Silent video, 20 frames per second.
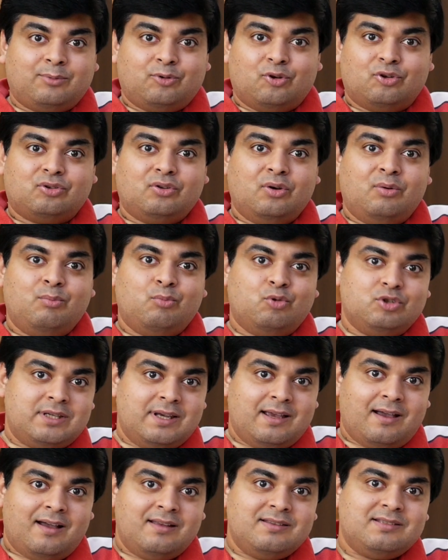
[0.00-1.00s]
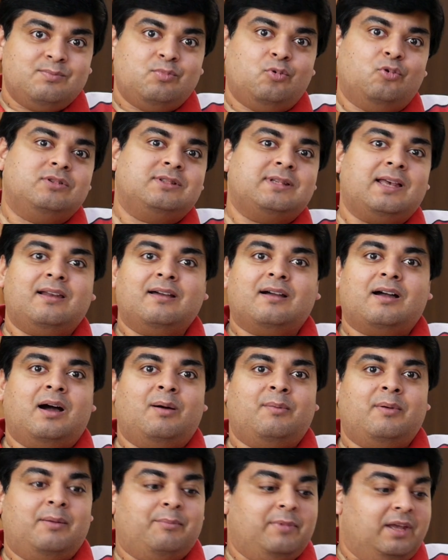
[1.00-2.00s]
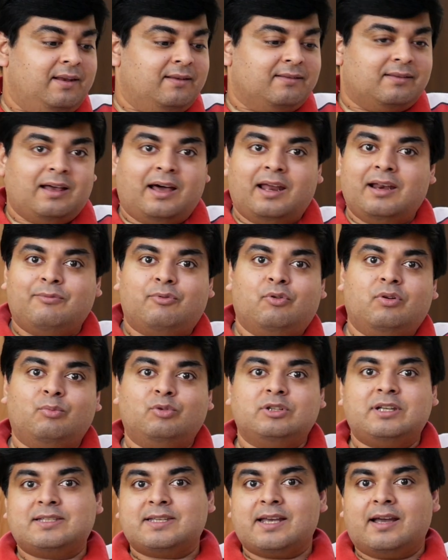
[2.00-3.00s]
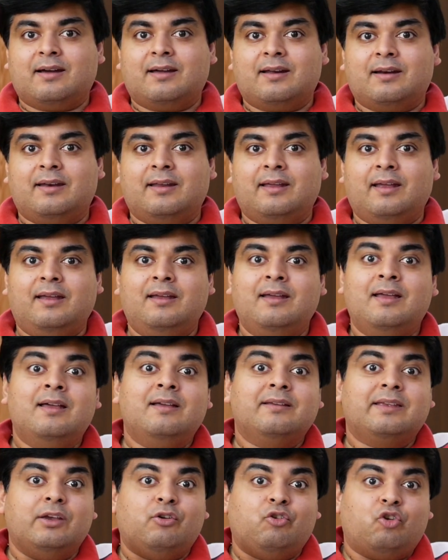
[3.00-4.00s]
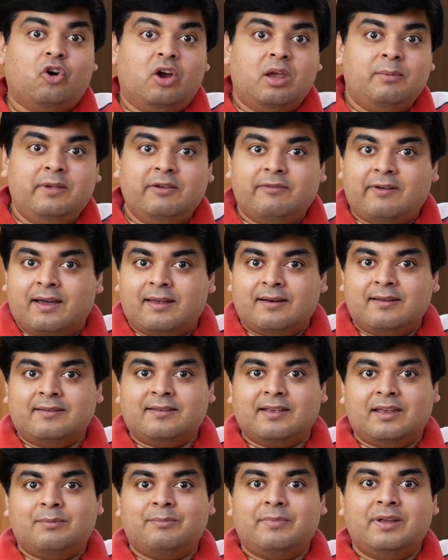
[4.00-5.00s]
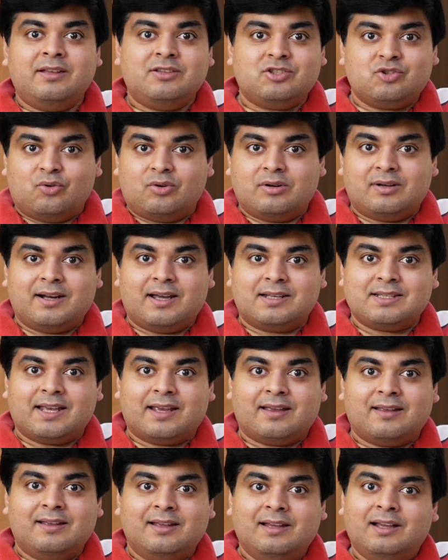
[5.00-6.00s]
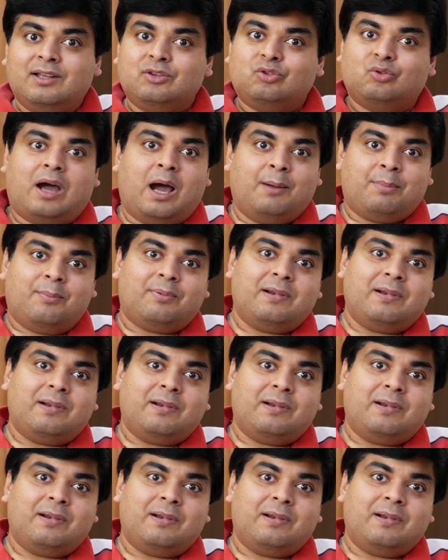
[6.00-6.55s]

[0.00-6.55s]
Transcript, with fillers: अब दोस्तों मुझे आज बहुत सारा काम है मेरे सारे फ़ोन मुझे चेक करने हैं कि कोई भी वायरस इनमें छूट ना जाए तो आप